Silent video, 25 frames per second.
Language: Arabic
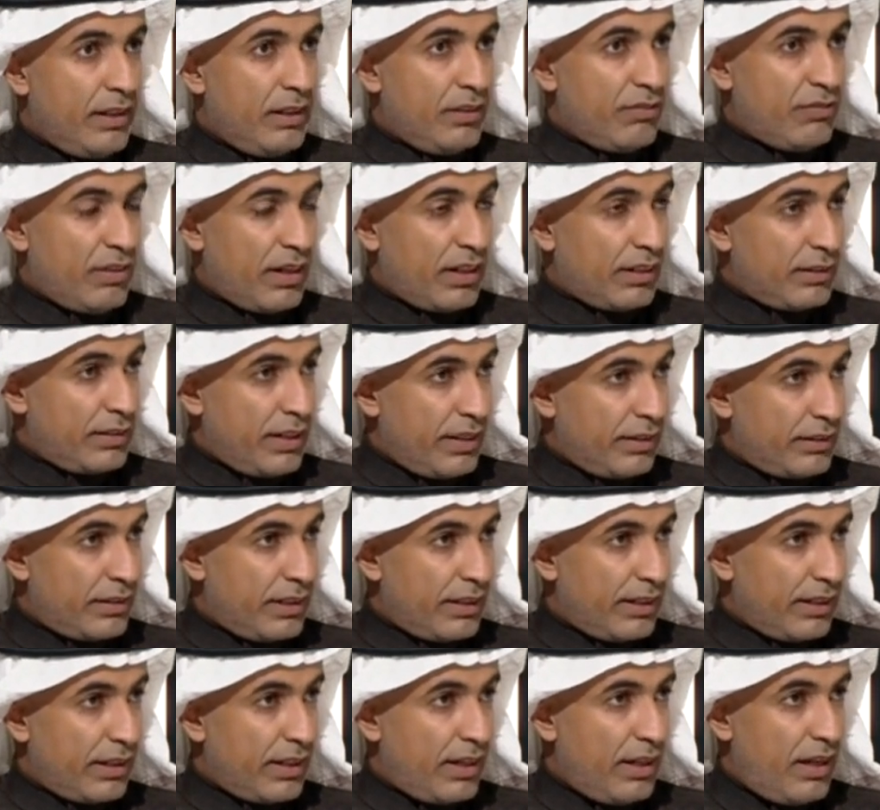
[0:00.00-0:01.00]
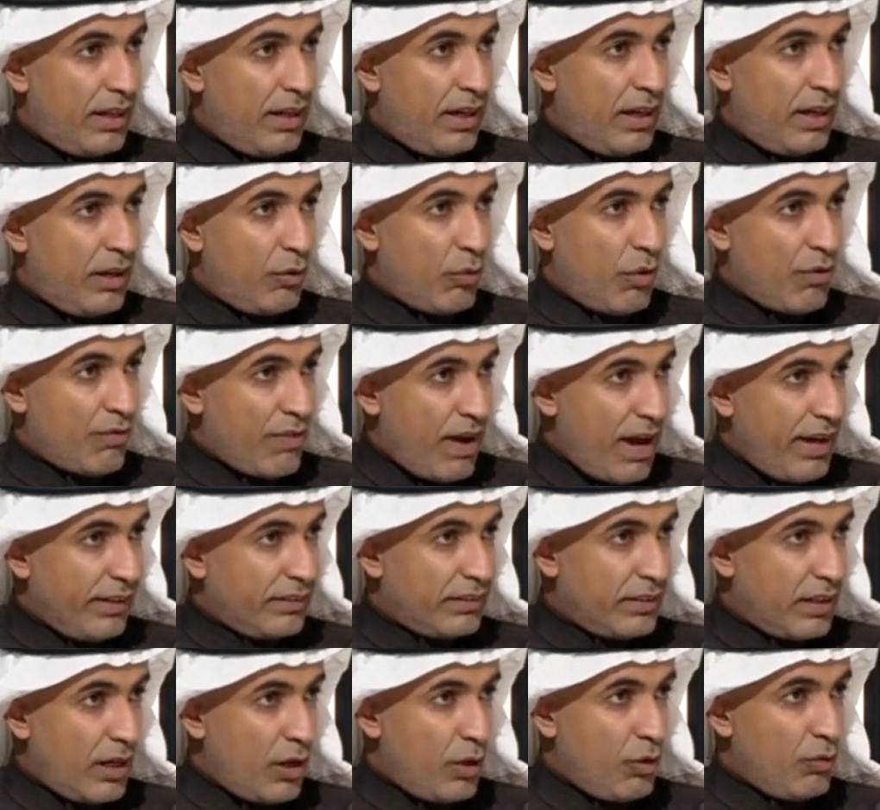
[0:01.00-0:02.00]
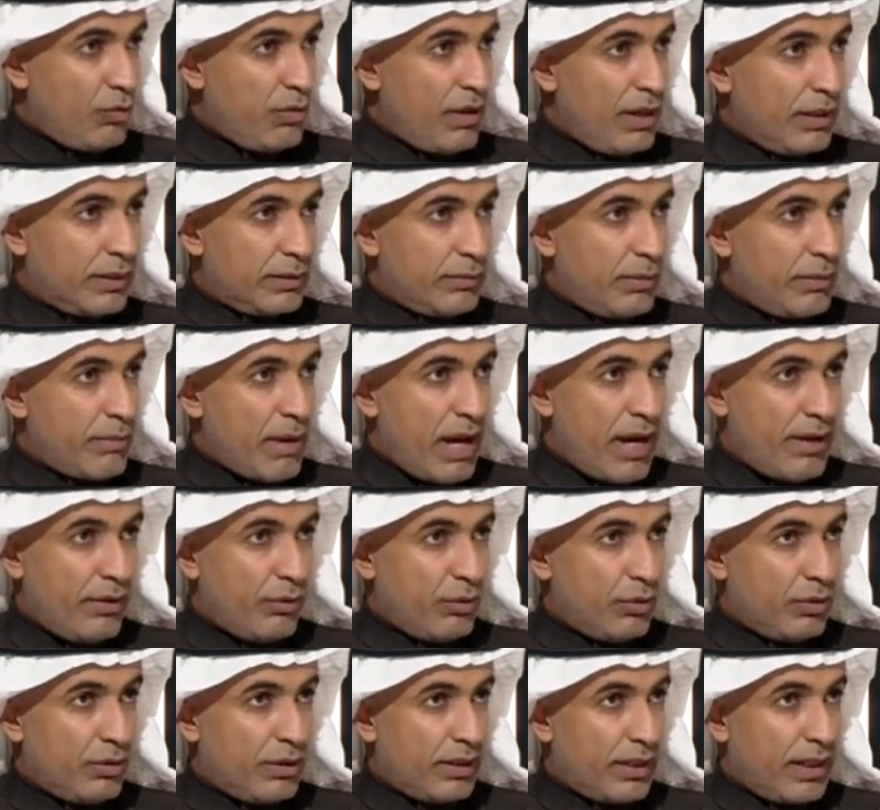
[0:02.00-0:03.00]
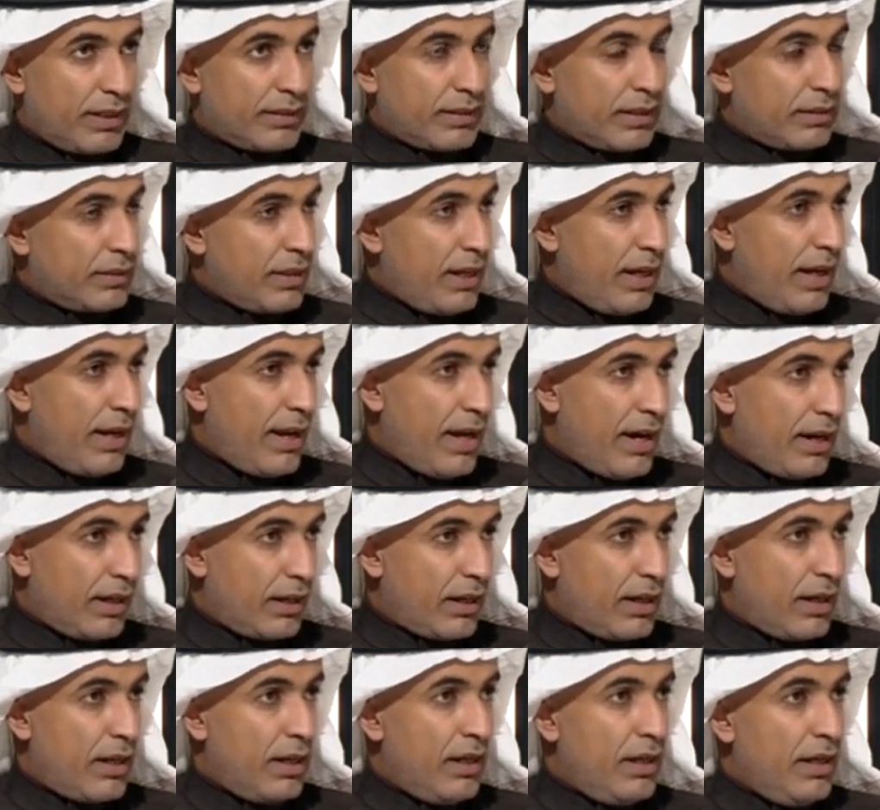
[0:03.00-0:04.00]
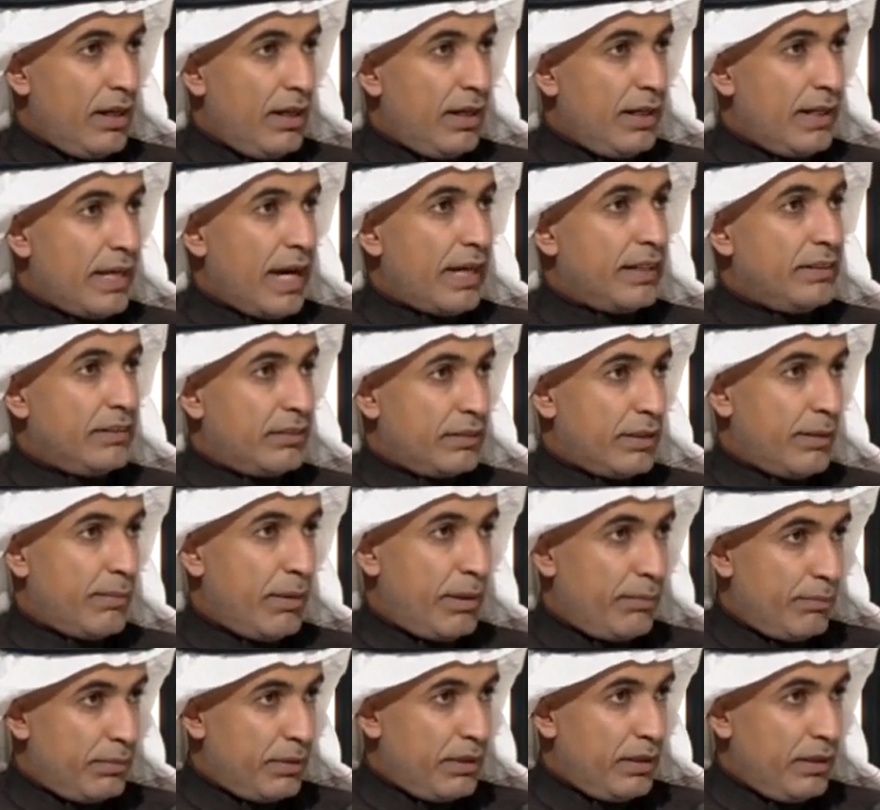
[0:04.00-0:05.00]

فقد عن طريق الوفاة أو فقد بما أنه انقطعت العلاقة لأي سبب